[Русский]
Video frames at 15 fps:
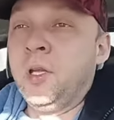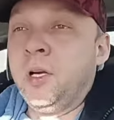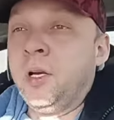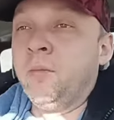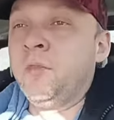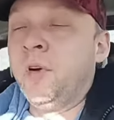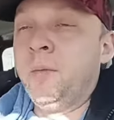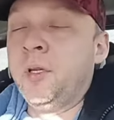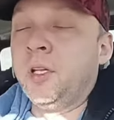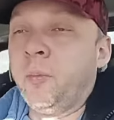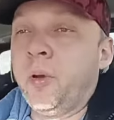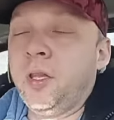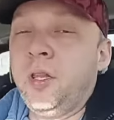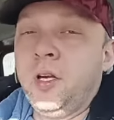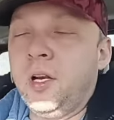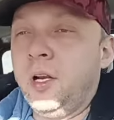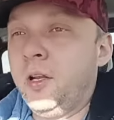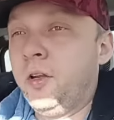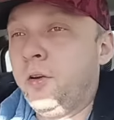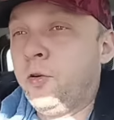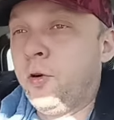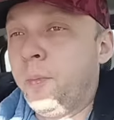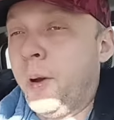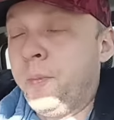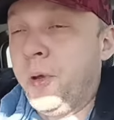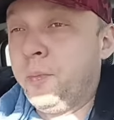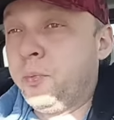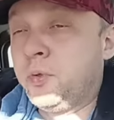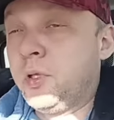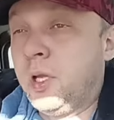тыкаем, 2 метра протыкали. Хоп,
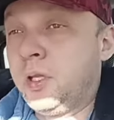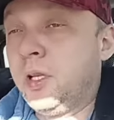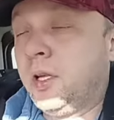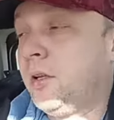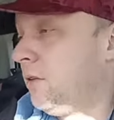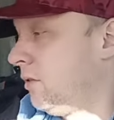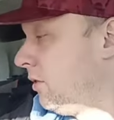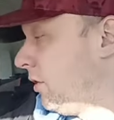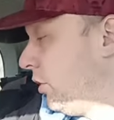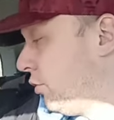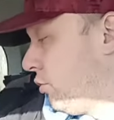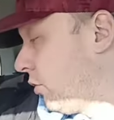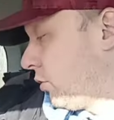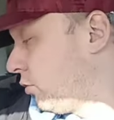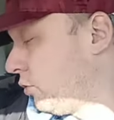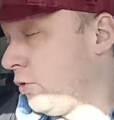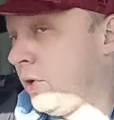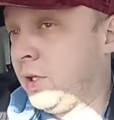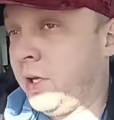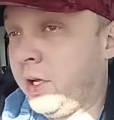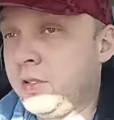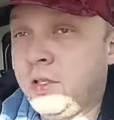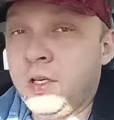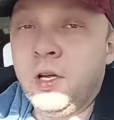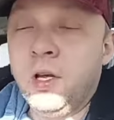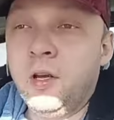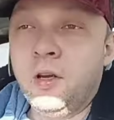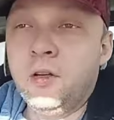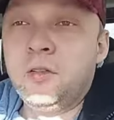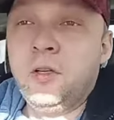опять пустота. Еще раз кусок отрезали.
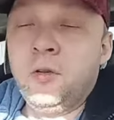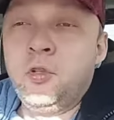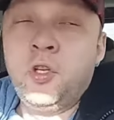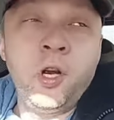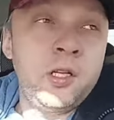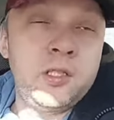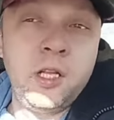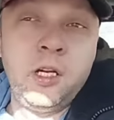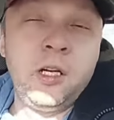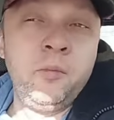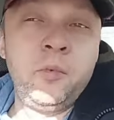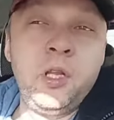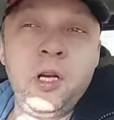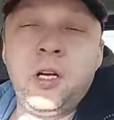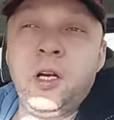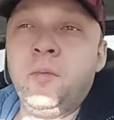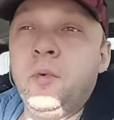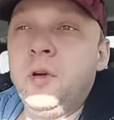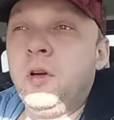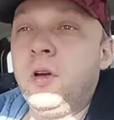В следующий раз тыкаем, тыкаем.